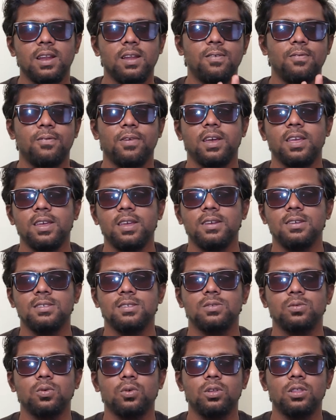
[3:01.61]
வைங்களேன் ஃபைவ்
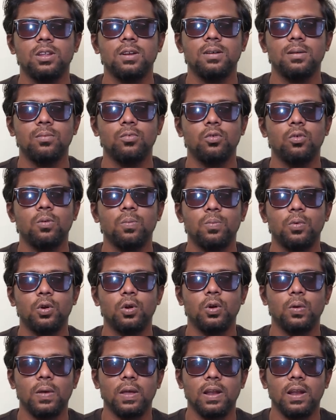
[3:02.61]
இயர்ஸ் ஒரு தடவை நம்ம ஓட்
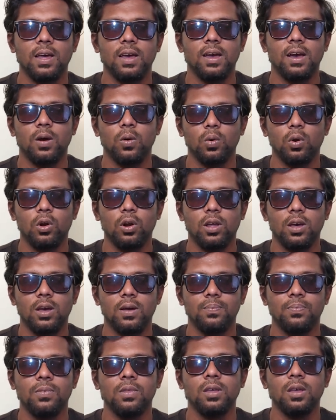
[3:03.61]
பண்ணணும் வைங்களேன் அவங்களோட
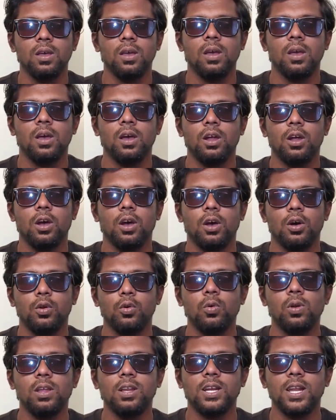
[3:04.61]

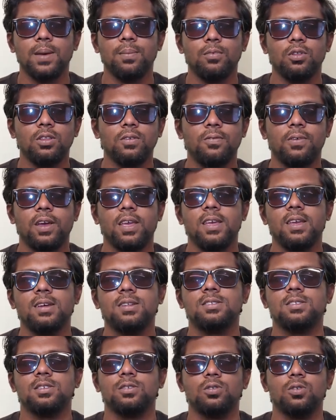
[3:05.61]
ரூலிங் டைம் வந்து ஃபைவ்
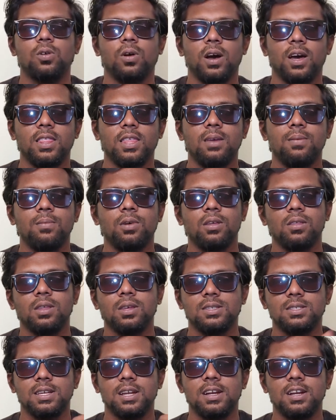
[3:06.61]
இயர்ஸ் இருக்கும் அதே மாதிரி
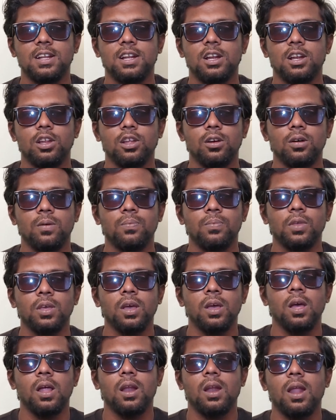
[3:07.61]
தான் சென்ட்ரல்லையும்
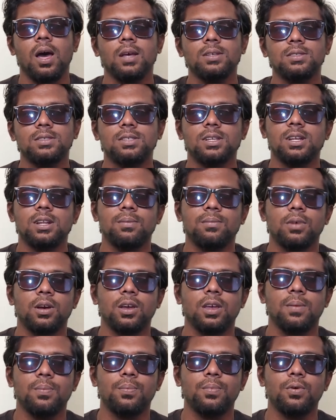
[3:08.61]
லாஸ்ட்டாக நம்ம
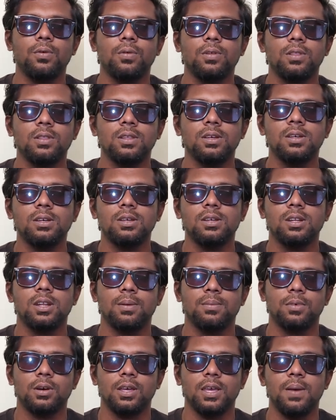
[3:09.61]
எப்போ வந்து
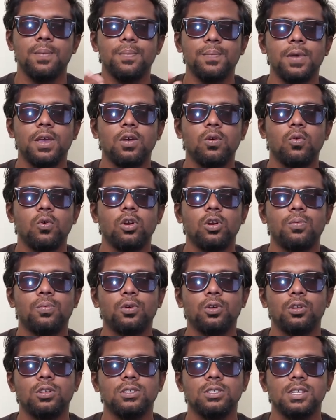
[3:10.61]
நம்ம எம்பிக்கு ஓட்
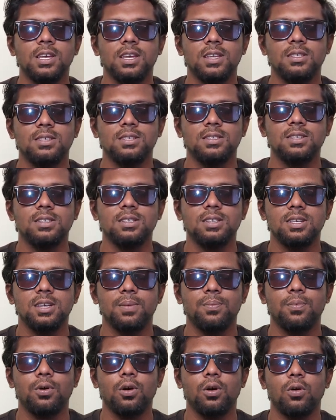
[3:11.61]
போட்டு ஜெயிச்சு
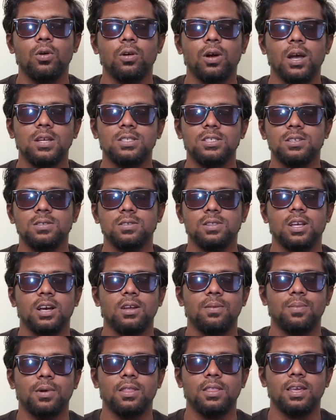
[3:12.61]
எப்போ அவங்க ஆட்சிக்கு
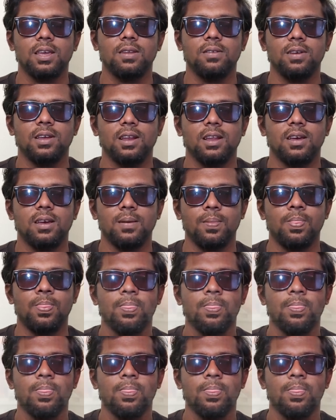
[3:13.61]
வந்தாங்கன்னு பார்த்தீங்கன்னு